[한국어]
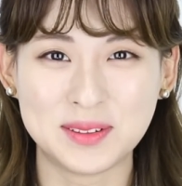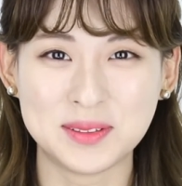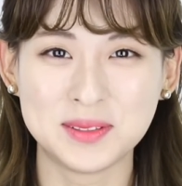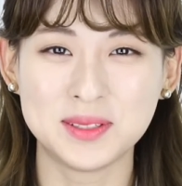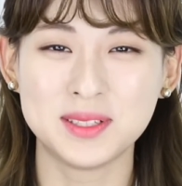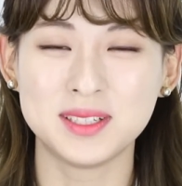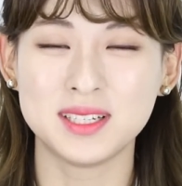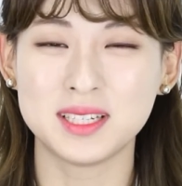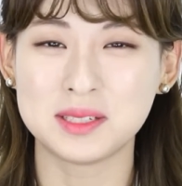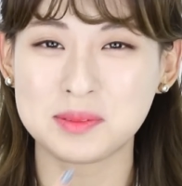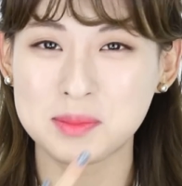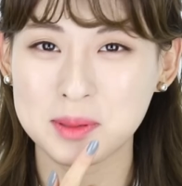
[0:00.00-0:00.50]

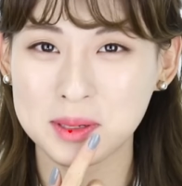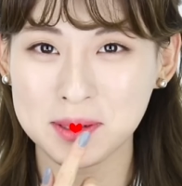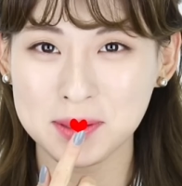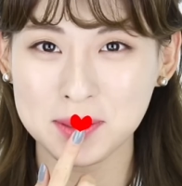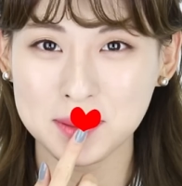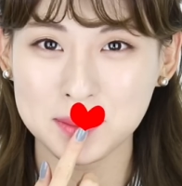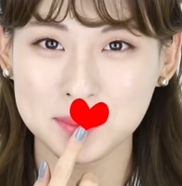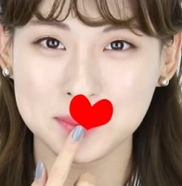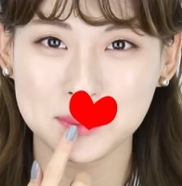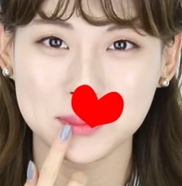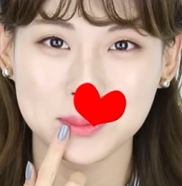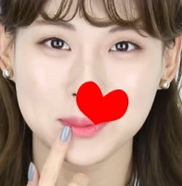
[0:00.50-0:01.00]
오늘 립
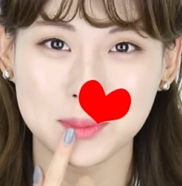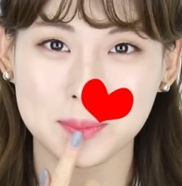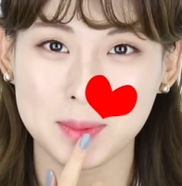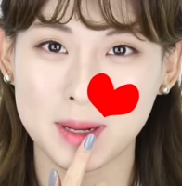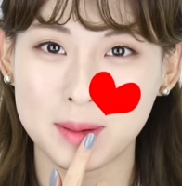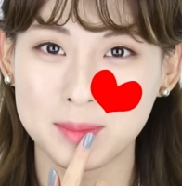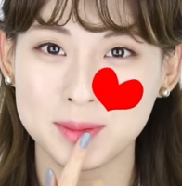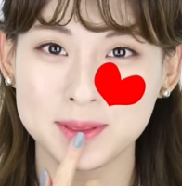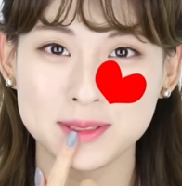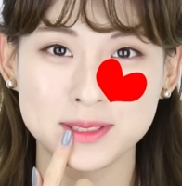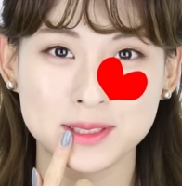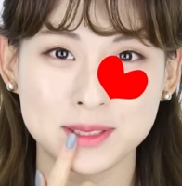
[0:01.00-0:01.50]
컬러도
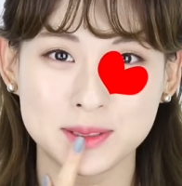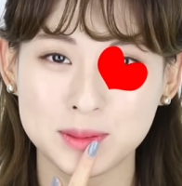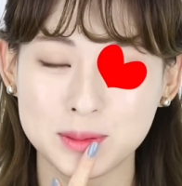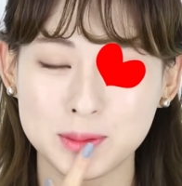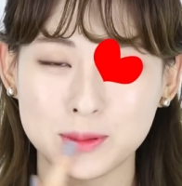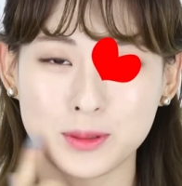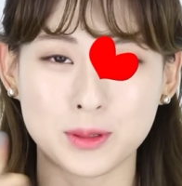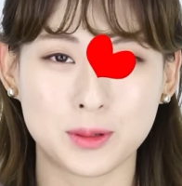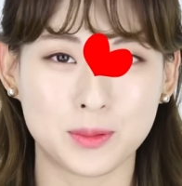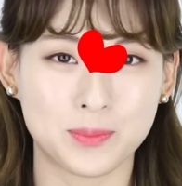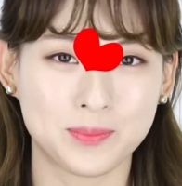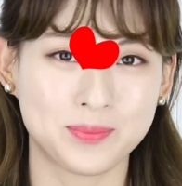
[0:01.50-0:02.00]
마음에
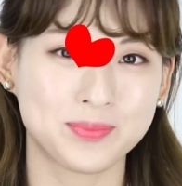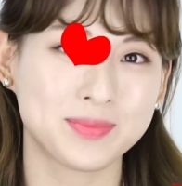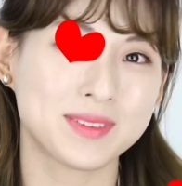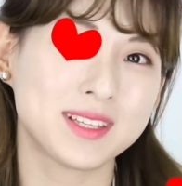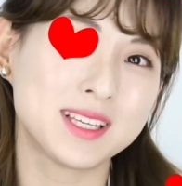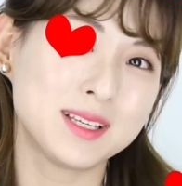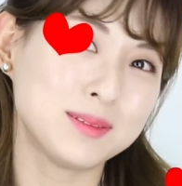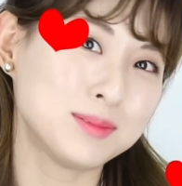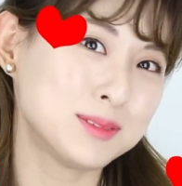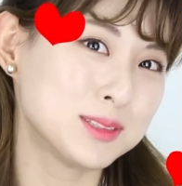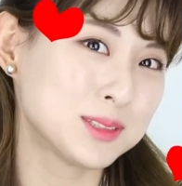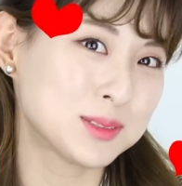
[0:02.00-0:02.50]
들고
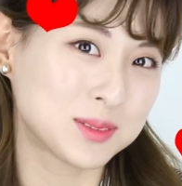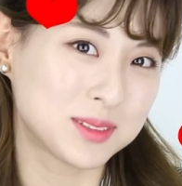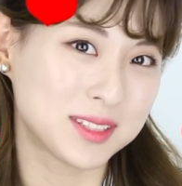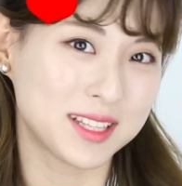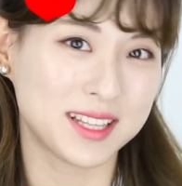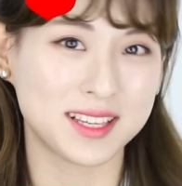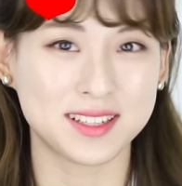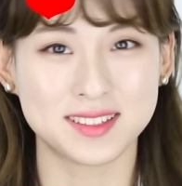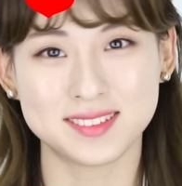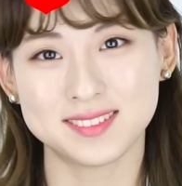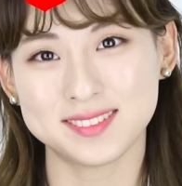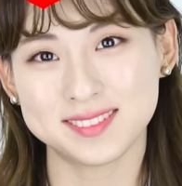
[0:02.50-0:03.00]
기분
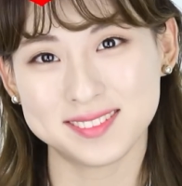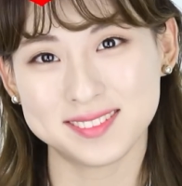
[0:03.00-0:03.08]
좋네요.